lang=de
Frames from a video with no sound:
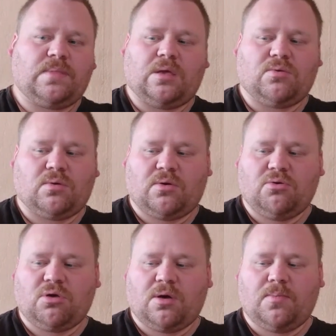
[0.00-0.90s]
also in den
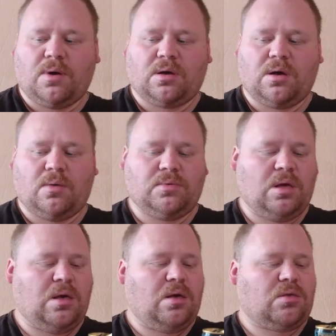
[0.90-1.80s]
Kühlschrank gepackt gehabt,
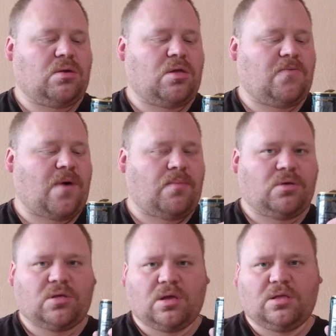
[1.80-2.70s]
sondern warm.
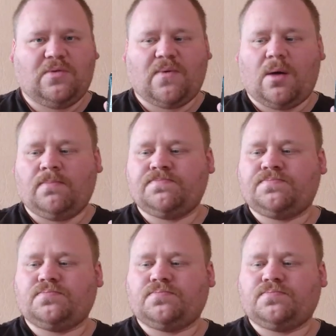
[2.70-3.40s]
Ich trinke die warm.